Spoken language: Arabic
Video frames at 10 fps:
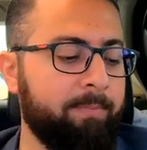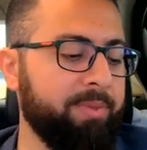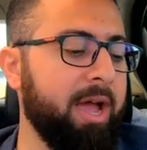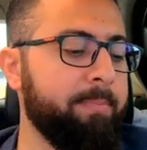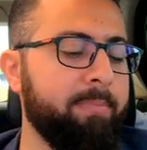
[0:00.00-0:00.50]

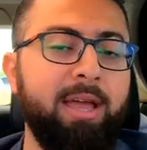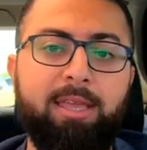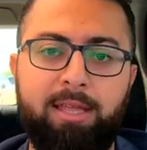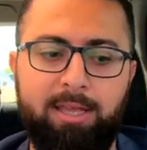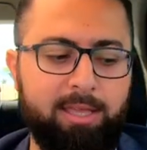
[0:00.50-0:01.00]
عم
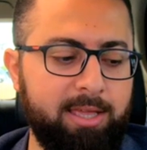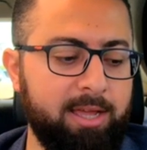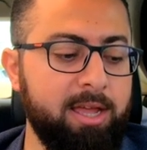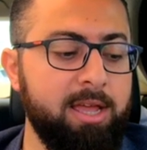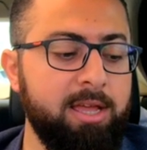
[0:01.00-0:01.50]
بحكي لك
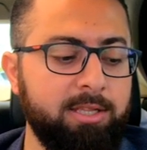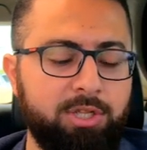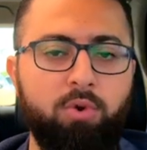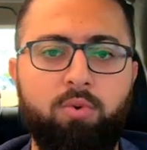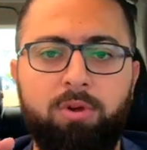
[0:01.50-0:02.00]
اياها
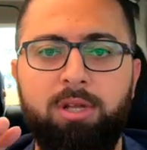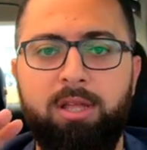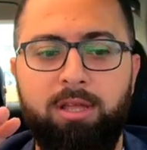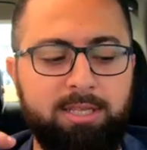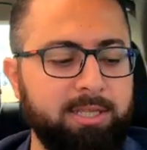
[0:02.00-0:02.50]
سو
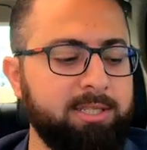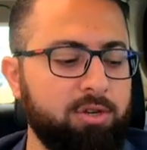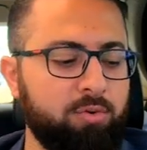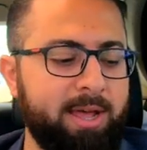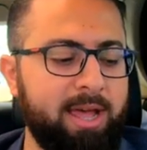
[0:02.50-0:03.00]

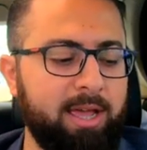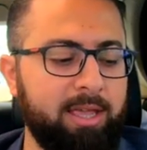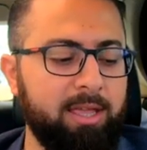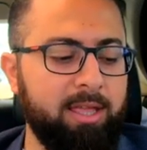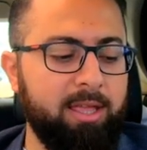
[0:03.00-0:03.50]
سنس انه
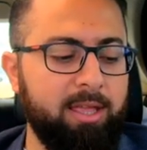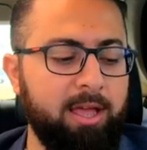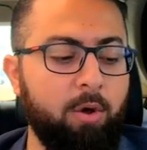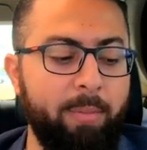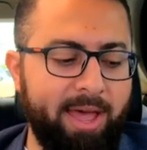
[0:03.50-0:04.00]
معك
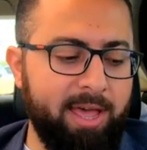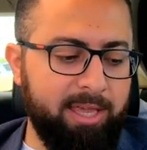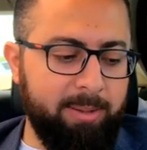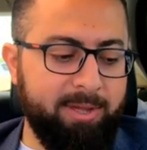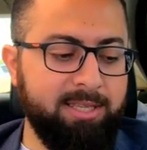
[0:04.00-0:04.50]
او
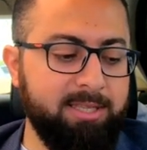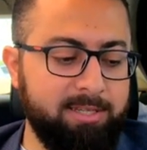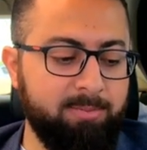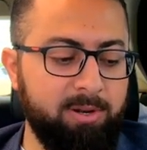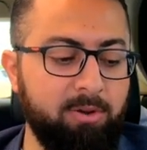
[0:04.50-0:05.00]
معاكي
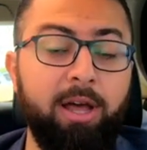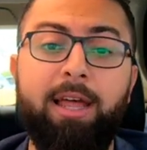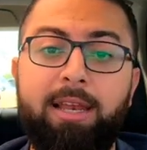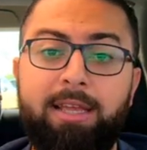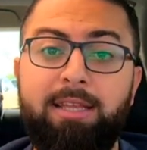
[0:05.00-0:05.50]
ماسترز
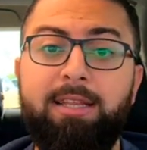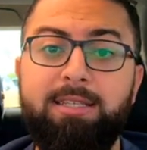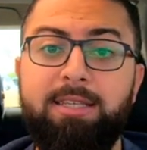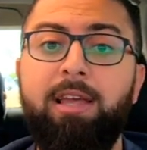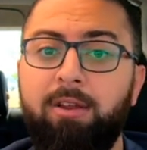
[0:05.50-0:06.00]
باللغه
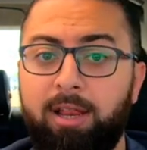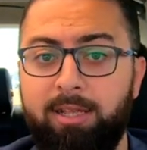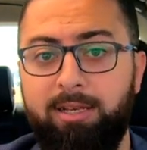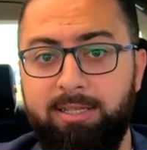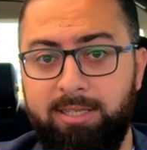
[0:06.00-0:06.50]
الانجليزيه
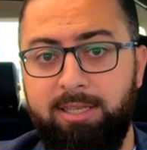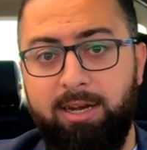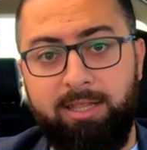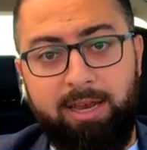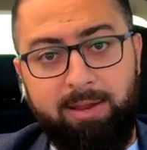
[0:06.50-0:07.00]
اللغه
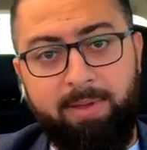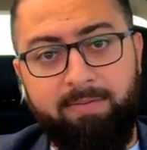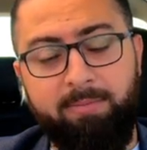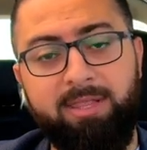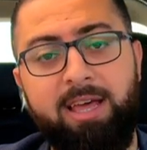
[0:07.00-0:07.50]
الانجليزيه راح
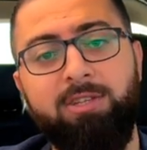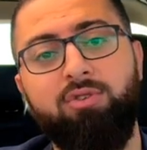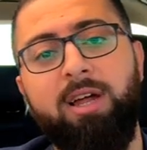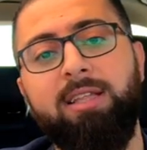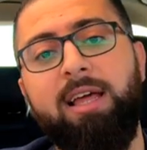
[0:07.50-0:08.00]
تعلمها في
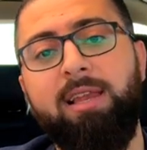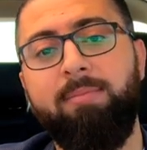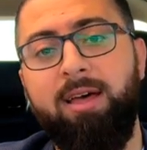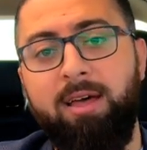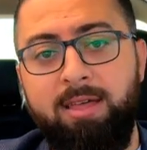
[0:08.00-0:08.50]
المدارس وراح
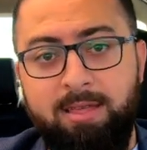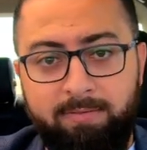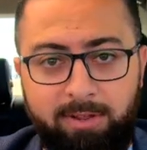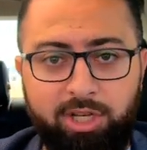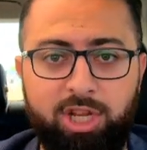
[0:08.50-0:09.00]
تعلمها
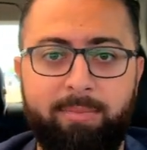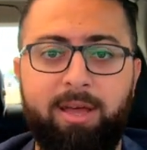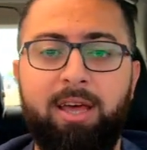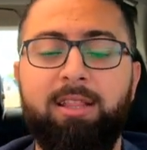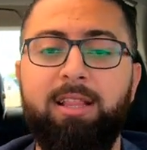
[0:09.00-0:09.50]
في
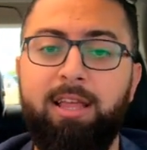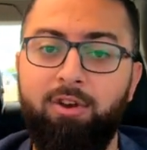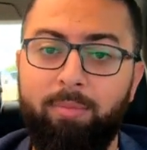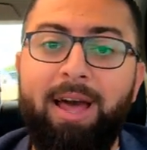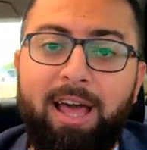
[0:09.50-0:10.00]
الجامعات
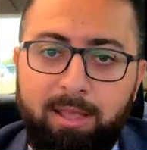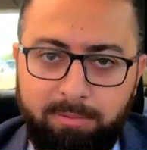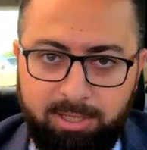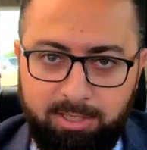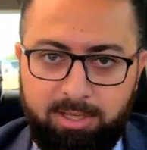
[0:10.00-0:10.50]
لانه
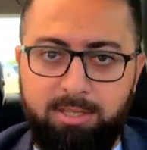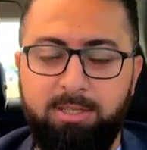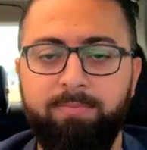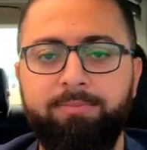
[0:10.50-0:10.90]
معك ماسترز